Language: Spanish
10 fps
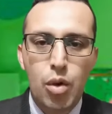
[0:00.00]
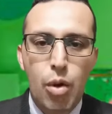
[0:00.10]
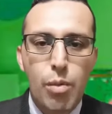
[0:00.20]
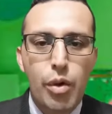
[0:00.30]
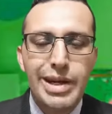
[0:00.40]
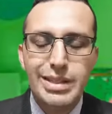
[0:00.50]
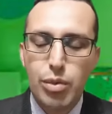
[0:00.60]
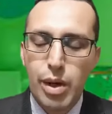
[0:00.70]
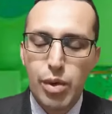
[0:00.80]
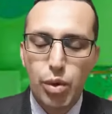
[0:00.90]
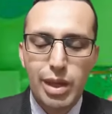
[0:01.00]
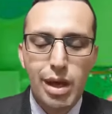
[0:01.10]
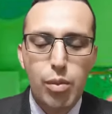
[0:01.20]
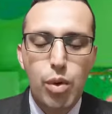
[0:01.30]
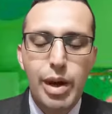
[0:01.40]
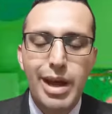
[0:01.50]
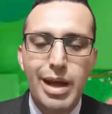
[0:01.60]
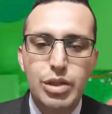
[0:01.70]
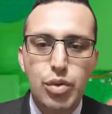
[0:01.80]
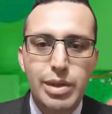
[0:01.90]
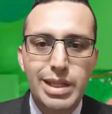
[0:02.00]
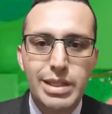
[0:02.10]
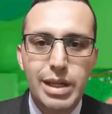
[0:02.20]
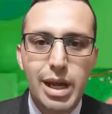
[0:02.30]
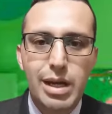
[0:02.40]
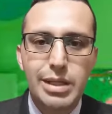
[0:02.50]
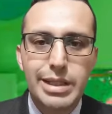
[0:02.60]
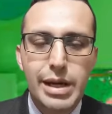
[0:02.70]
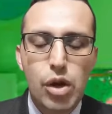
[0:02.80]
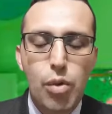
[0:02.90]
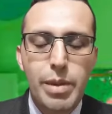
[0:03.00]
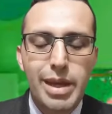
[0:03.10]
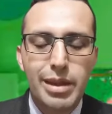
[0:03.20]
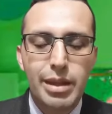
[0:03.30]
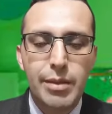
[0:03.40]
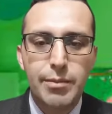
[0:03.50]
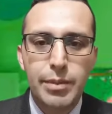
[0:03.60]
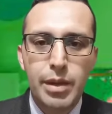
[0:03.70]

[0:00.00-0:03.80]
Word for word: Como restaurador de la flora gastrointestinal se recomienda